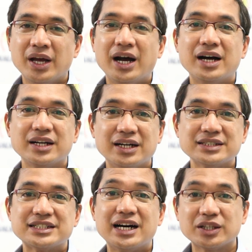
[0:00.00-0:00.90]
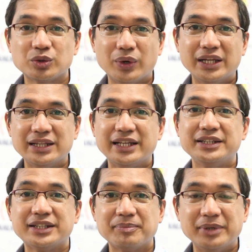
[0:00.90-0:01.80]
hanggang sa aktwal na
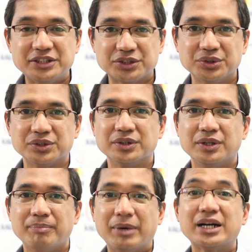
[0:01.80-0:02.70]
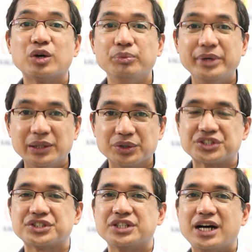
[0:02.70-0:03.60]
interbensyon para
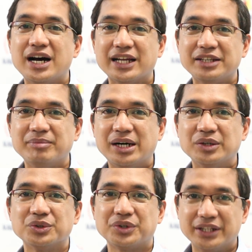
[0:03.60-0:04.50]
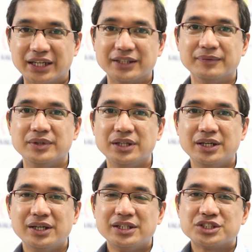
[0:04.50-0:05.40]
pumilos ang ating mga otoridad.
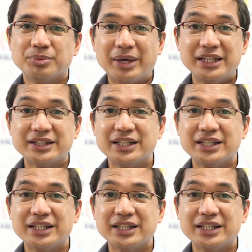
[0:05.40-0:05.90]
Subalit